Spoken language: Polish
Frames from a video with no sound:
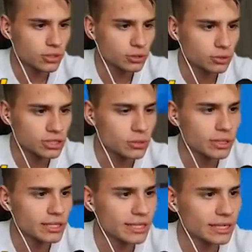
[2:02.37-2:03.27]
Co, tu jest
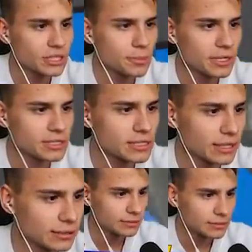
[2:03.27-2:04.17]
ukryte jakieś
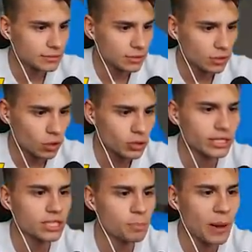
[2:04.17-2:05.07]
miejsce?
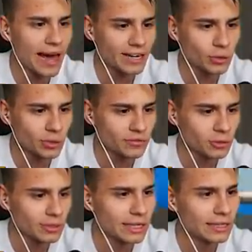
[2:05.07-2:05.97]
Ukryty parkour w
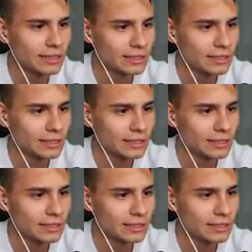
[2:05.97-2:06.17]
ogóle.